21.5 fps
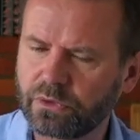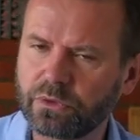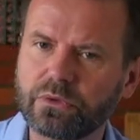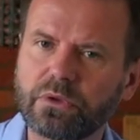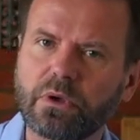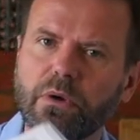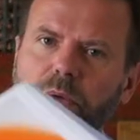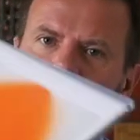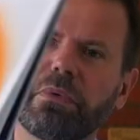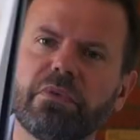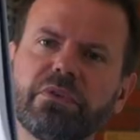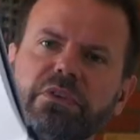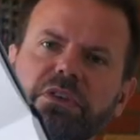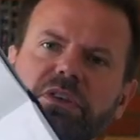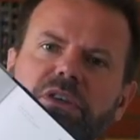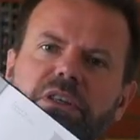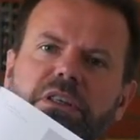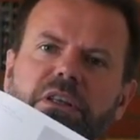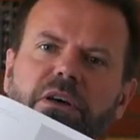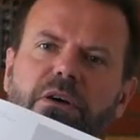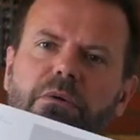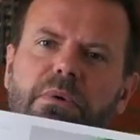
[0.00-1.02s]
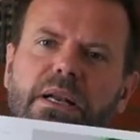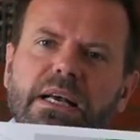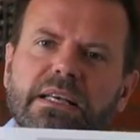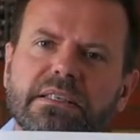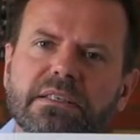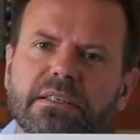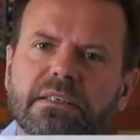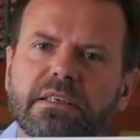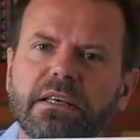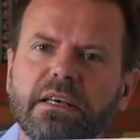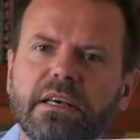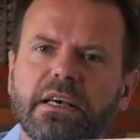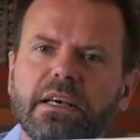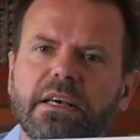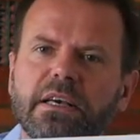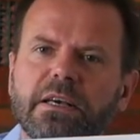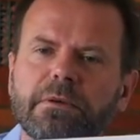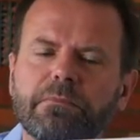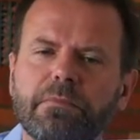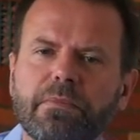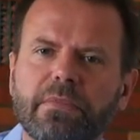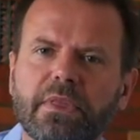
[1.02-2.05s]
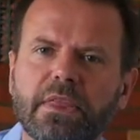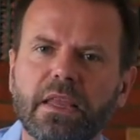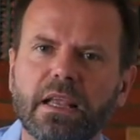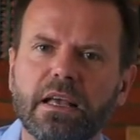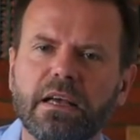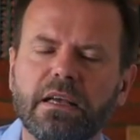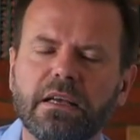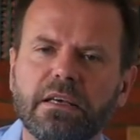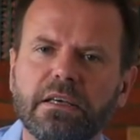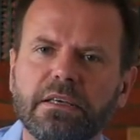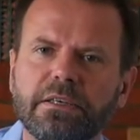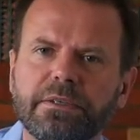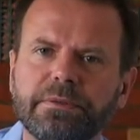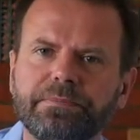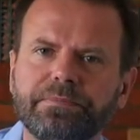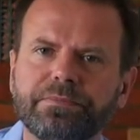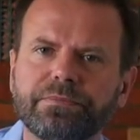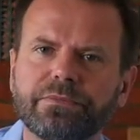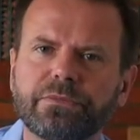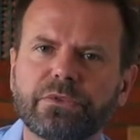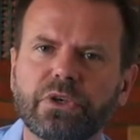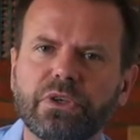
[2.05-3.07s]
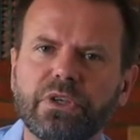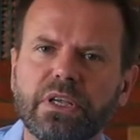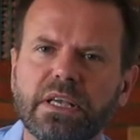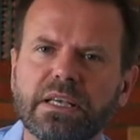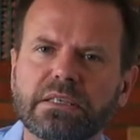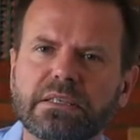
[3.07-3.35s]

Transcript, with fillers: trudno powiedzieć, że te obrazy y, to nie